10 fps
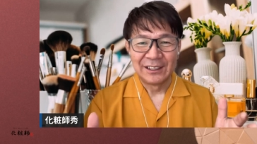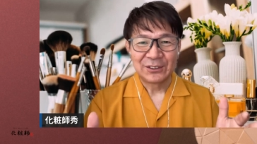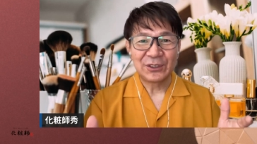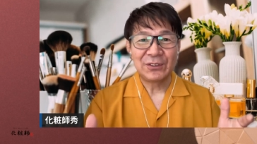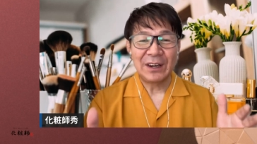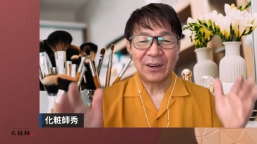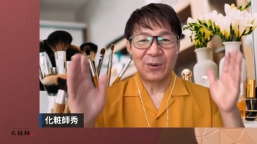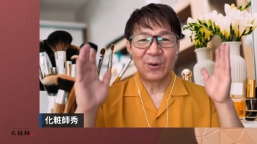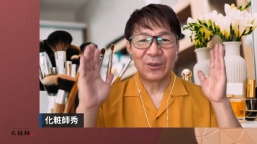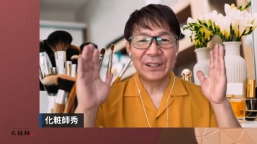それは
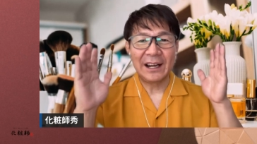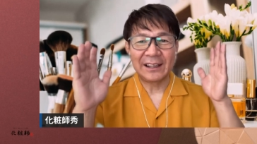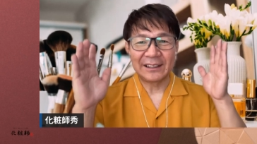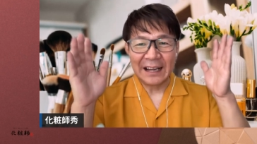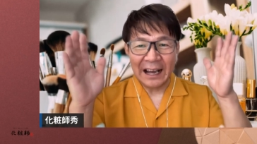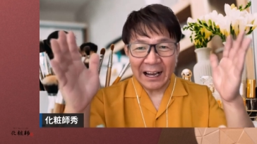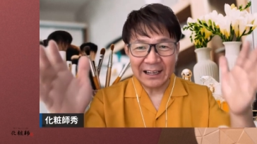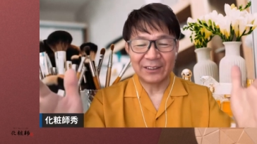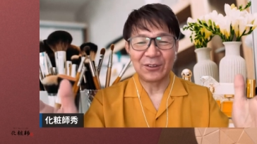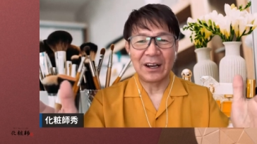大きな流
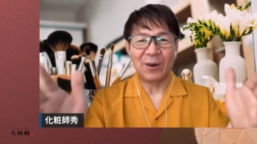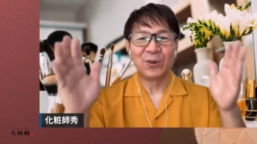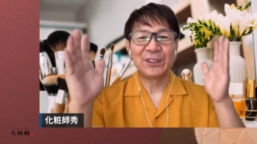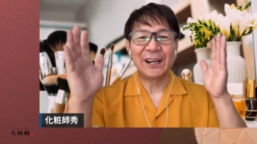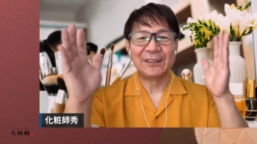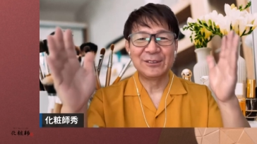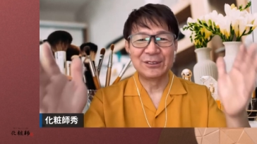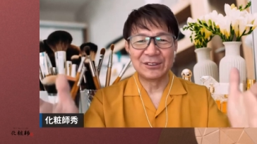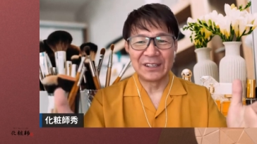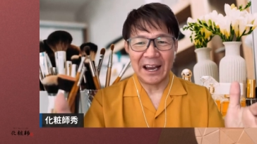れとか大きな
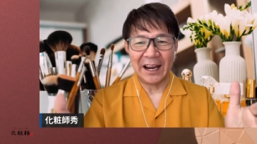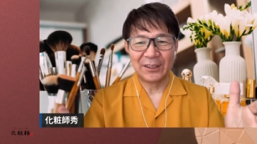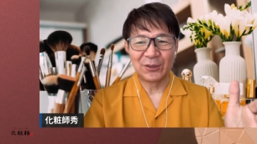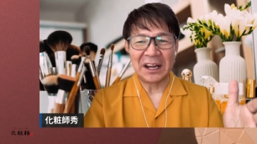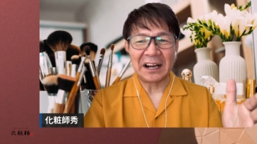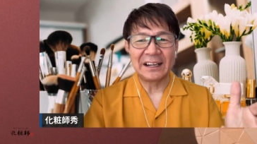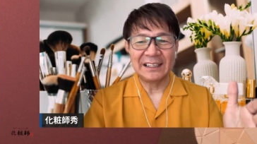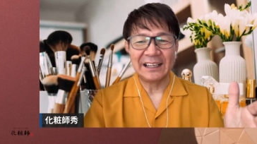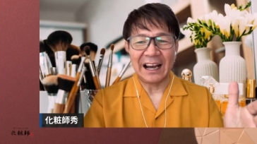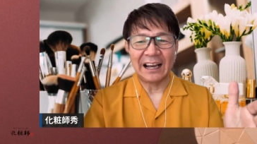ルールでの中
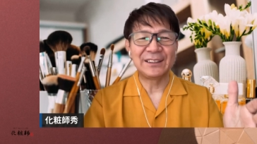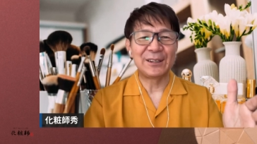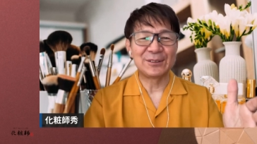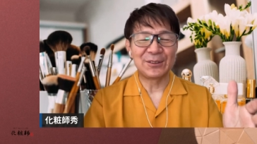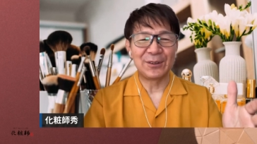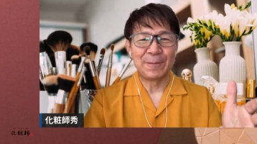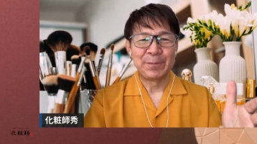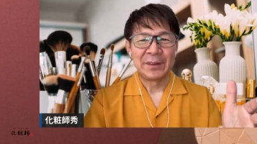に入ってると